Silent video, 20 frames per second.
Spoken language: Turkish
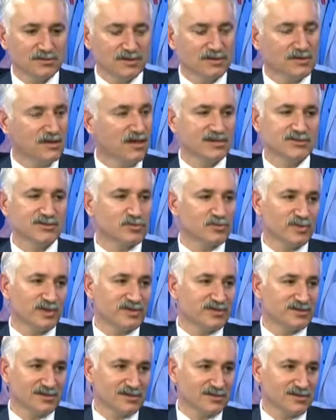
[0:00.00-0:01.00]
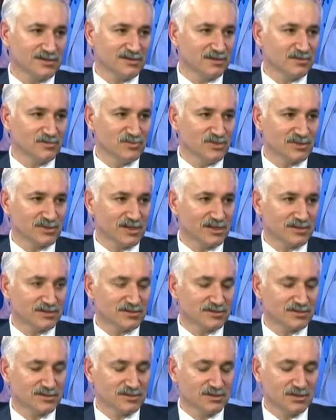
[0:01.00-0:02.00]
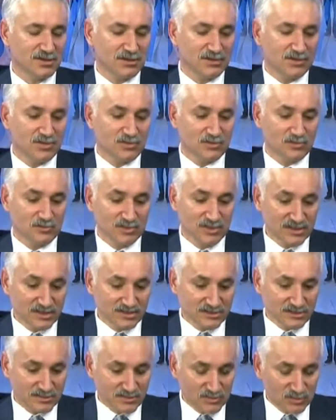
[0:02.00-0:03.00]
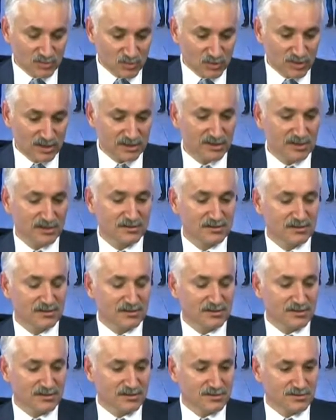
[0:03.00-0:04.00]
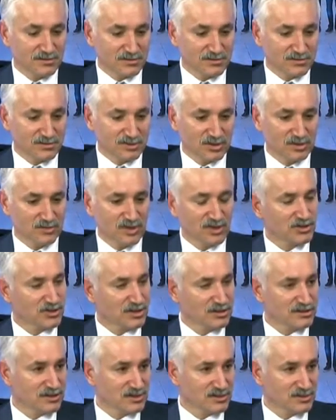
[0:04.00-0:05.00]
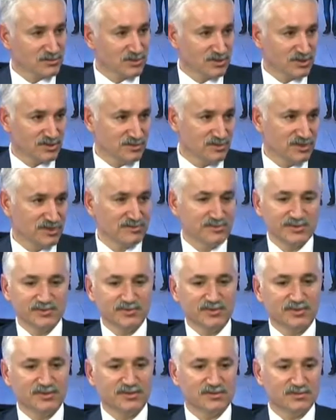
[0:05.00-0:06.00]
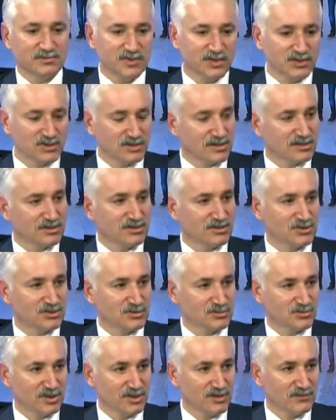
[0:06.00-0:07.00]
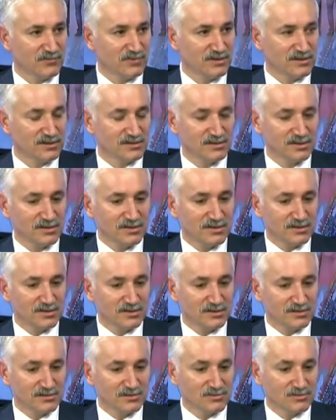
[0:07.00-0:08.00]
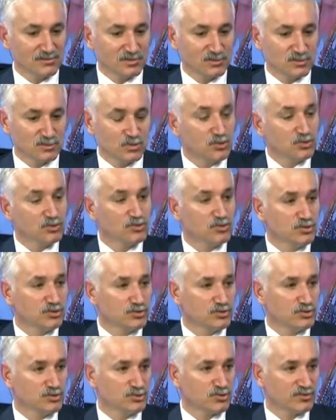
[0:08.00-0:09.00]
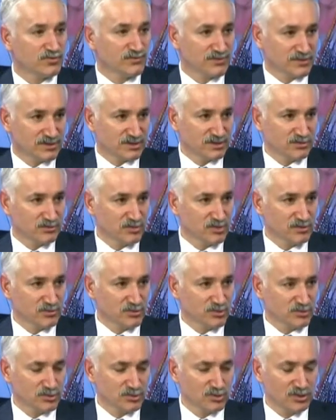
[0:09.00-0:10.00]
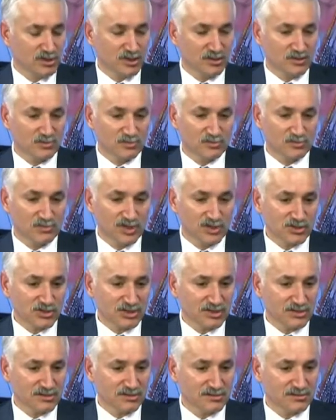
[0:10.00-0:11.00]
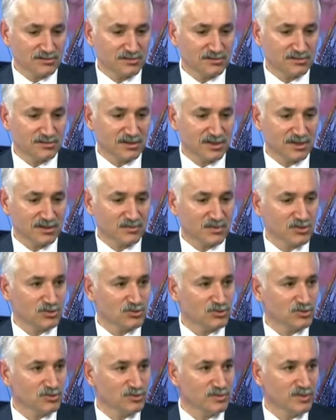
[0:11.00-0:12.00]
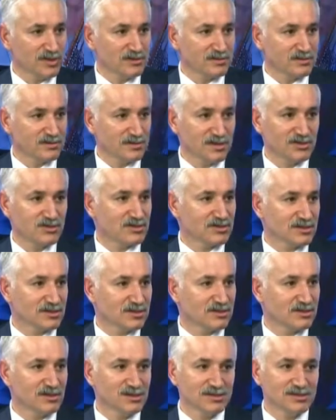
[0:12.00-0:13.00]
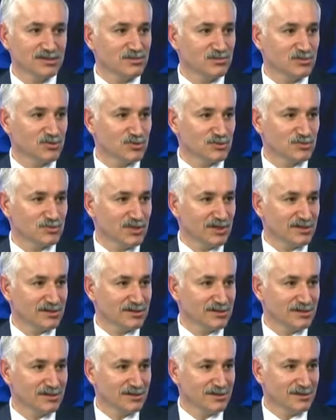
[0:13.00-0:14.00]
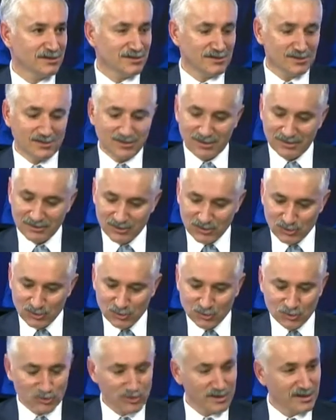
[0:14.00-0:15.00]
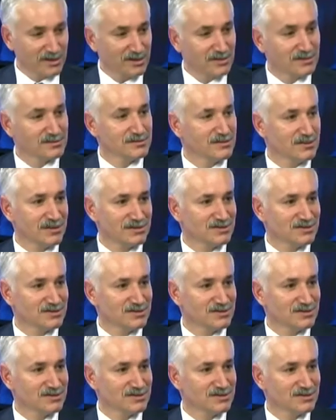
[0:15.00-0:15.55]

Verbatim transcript: Yani en zor mesleklerden bir tanesi. Biz bu kadar e, işte başkan yardımcısıyım, benim gibi beş arkadaşım daha var. çok yoğunuz, fırsat bulamıyoruz. Başkanın dayanma gücünü ben gerçekten anlayamıyorum. Yani hangi güçle, hangi